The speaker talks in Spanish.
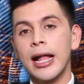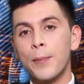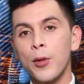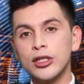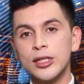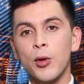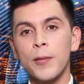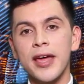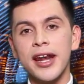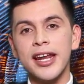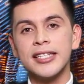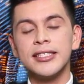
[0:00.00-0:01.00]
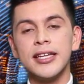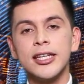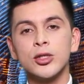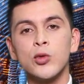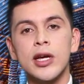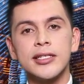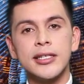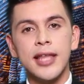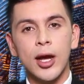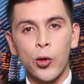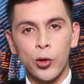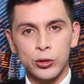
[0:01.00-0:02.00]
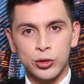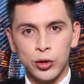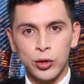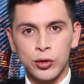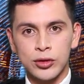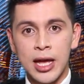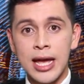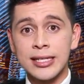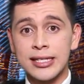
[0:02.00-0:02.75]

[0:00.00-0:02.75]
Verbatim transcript: que el próximo viernes tienes una cita con nosotros.